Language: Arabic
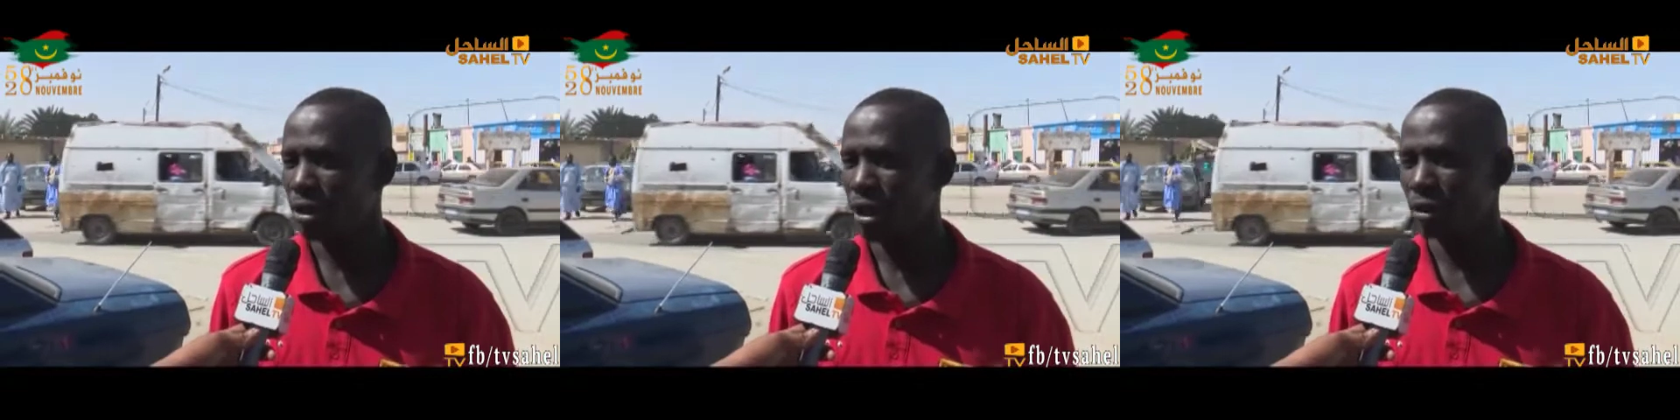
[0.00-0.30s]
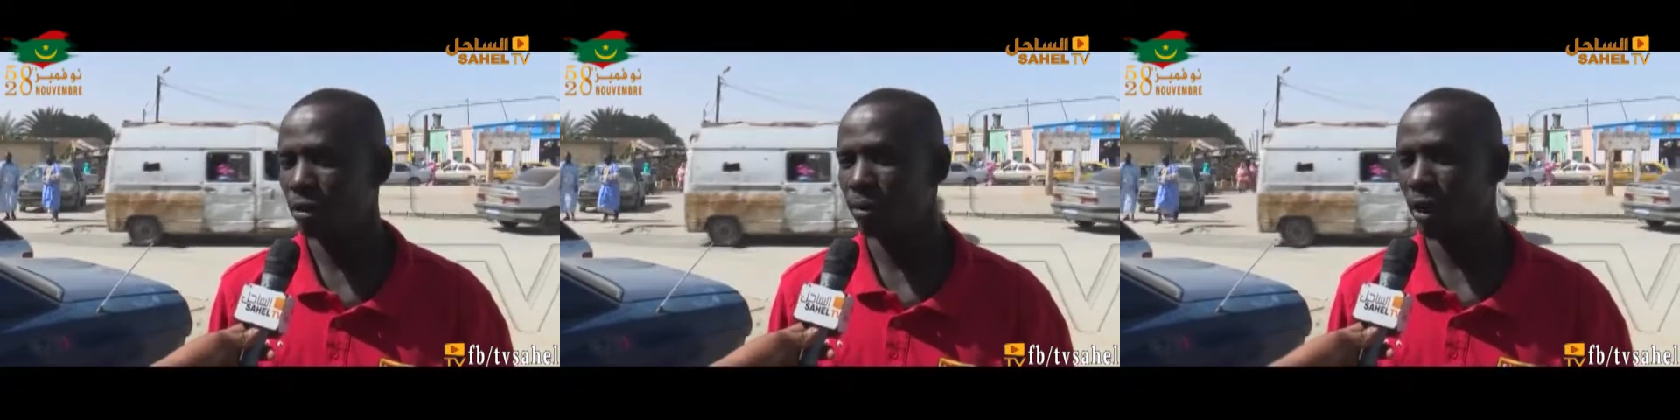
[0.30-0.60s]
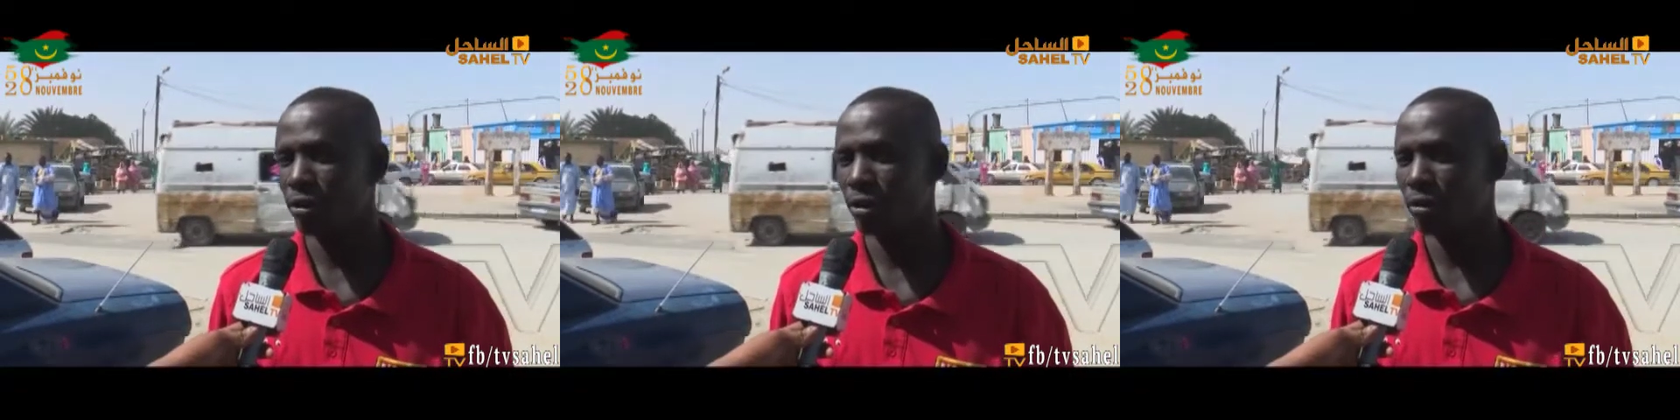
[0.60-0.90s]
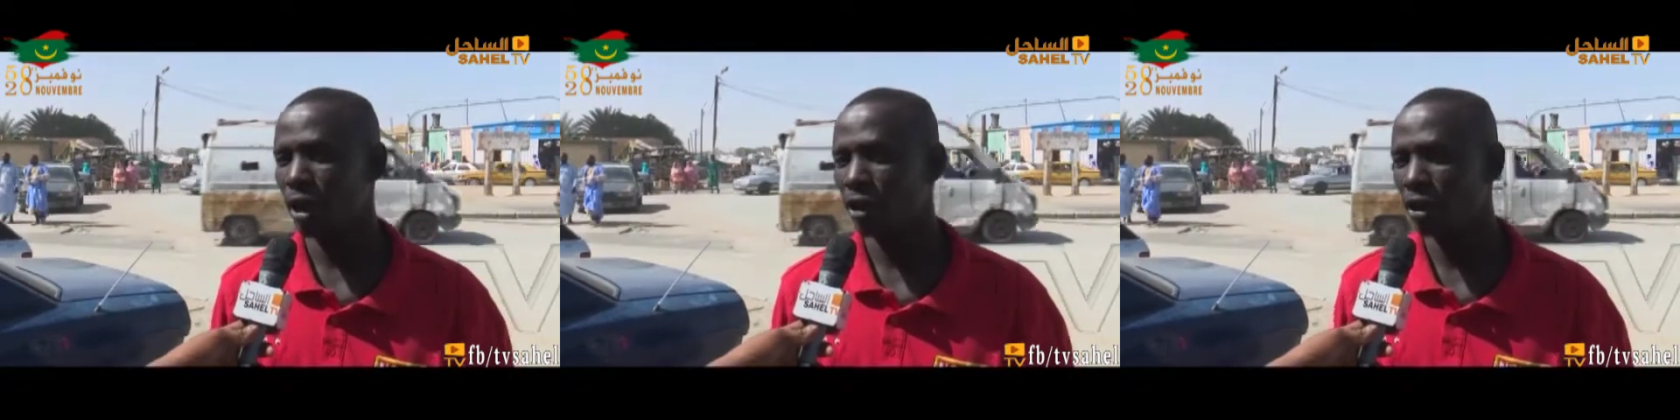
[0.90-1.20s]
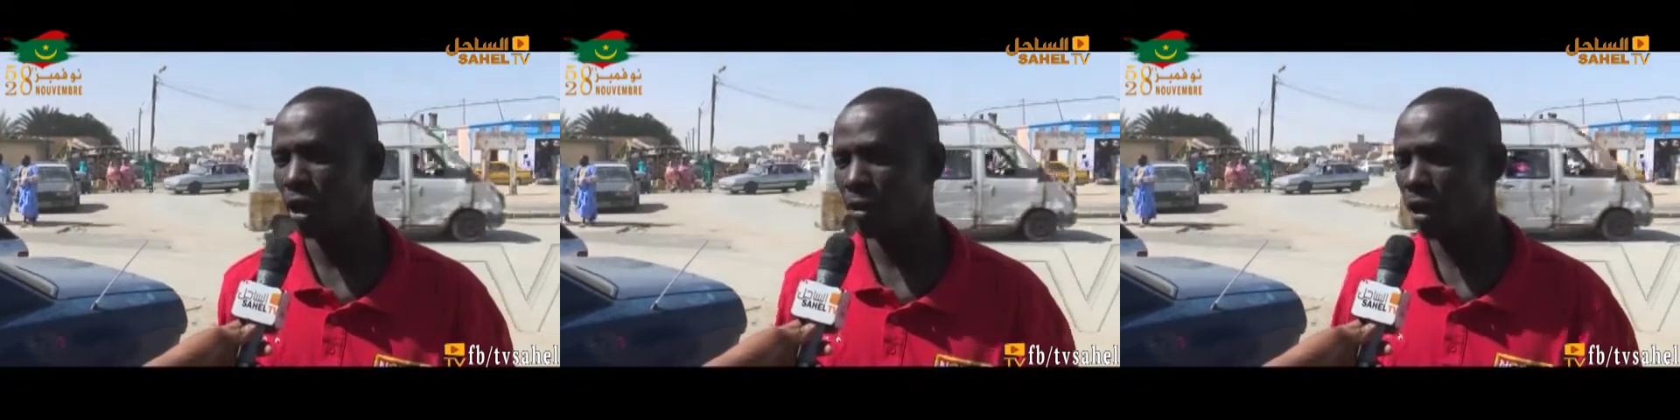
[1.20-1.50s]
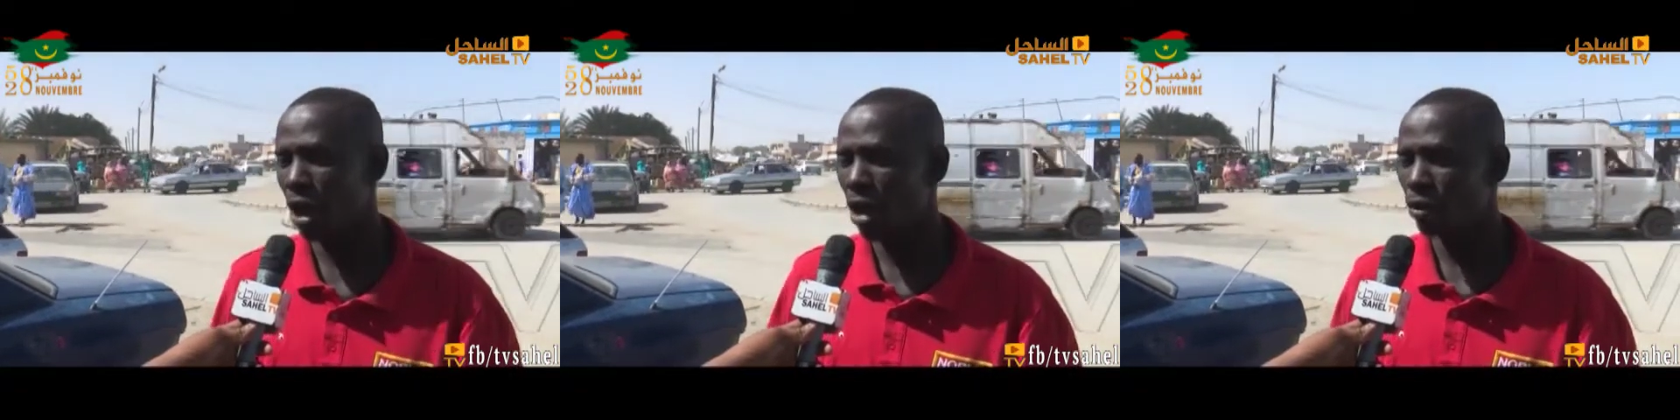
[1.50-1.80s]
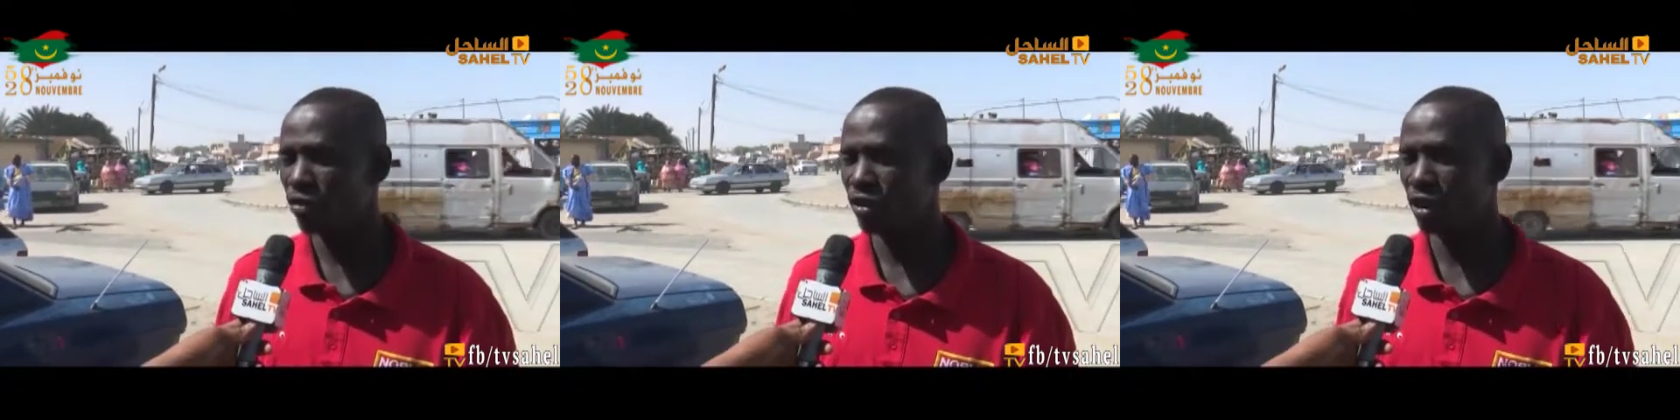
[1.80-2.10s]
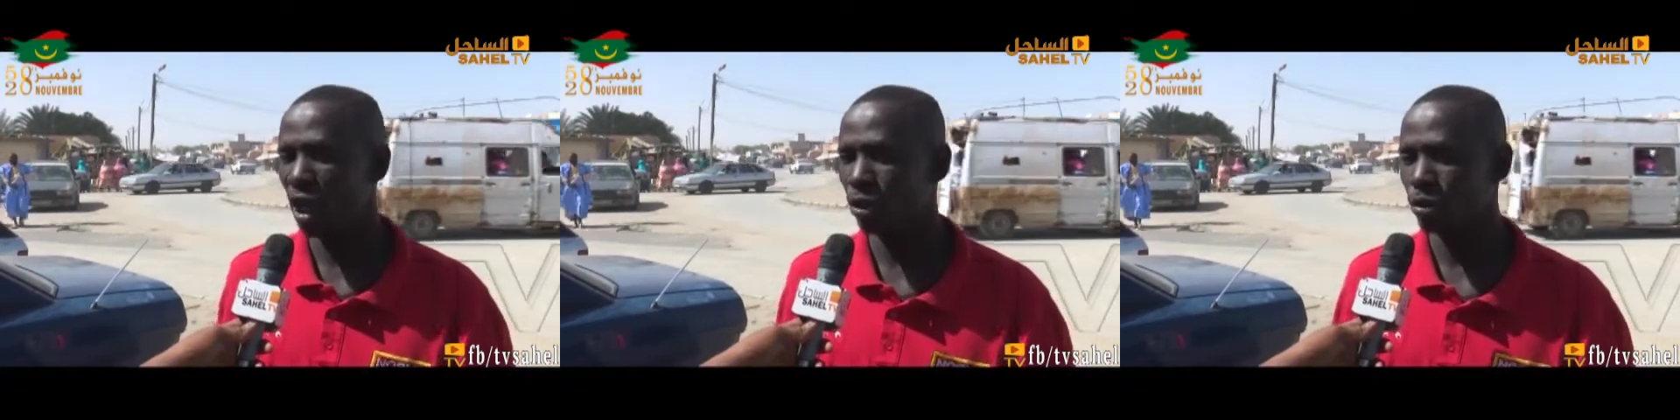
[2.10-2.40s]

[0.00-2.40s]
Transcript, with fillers: يعني حد يعاونوا في الساير